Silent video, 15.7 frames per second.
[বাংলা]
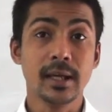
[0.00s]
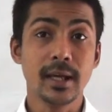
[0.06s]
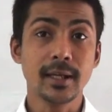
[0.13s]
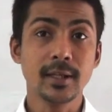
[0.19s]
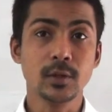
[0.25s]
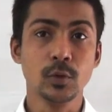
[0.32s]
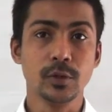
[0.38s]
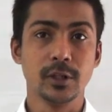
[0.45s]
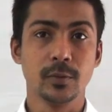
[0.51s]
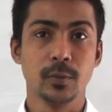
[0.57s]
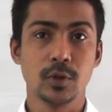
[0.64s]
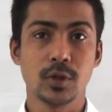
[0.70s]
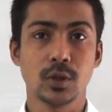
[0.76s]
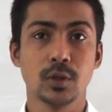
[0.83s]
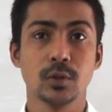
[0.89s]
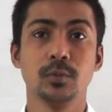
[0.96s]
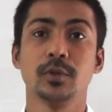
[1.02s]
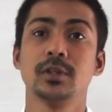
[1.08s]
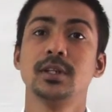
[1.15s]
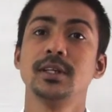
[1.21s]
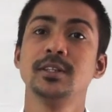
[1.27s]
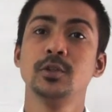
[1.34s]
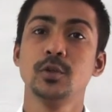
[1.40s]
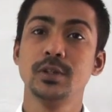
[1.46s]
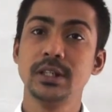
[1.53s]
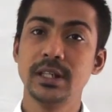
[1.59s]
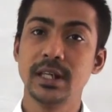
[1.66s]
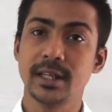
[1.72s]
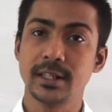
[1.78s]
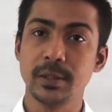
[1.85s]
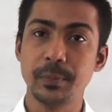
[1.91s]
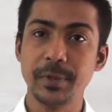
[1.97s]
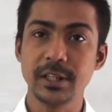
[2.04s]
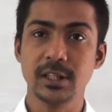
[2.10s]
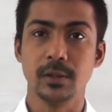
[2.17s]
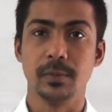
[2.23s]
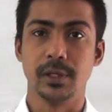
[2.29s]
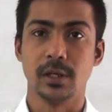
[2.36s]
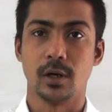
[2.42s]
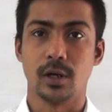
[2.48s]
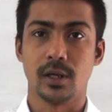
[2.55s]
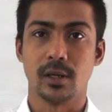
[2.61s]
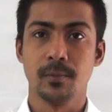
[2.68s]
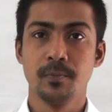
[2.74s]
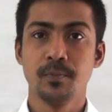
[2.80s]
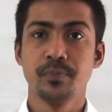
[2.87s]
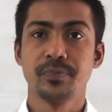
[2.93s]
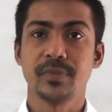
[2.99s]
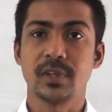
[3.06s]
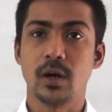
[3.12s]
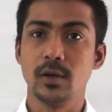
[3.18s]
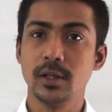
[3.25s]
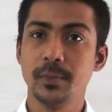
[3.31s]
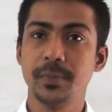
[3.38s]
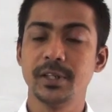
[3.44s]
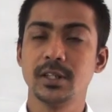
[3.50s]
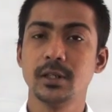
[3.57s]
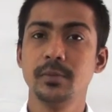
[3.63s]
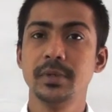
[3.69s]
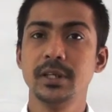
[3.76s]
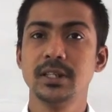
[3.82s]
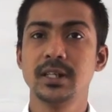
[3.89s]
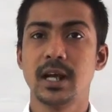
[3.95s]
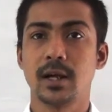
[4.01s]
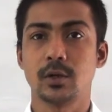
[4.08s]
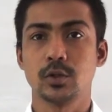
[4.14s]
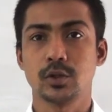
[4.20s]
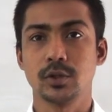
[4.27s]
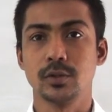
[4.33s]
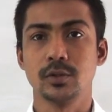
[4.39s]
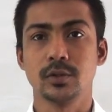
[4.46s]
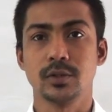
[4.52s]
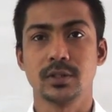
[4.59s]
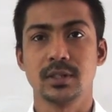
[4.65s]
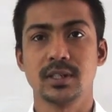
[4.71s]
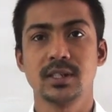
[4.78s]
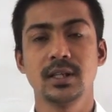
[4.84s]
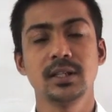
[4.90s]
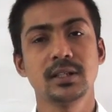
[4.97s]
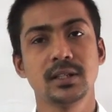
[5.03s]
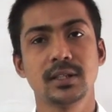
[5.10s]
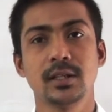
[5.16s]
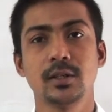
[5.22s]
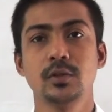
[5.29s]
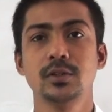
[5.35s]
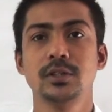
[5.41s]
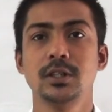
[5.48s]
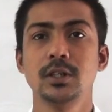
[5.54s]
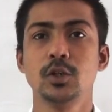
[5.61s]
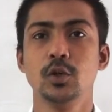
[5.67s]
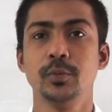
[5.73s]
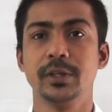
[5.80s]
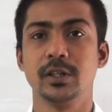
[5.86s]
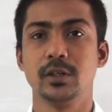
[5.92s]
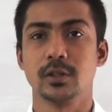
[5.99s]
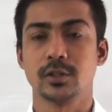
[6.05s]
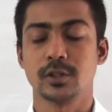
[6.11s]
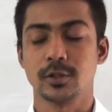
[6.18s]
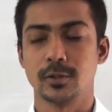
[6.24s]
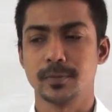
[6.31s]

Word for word: এই দুইটি বস্তুর মধ্যে যদি একটি পৃথিবী হয় তাহলে পৃথিবী যে আকর্ষণ করতেছে সেটা হচ্ছে অভিকর্ষ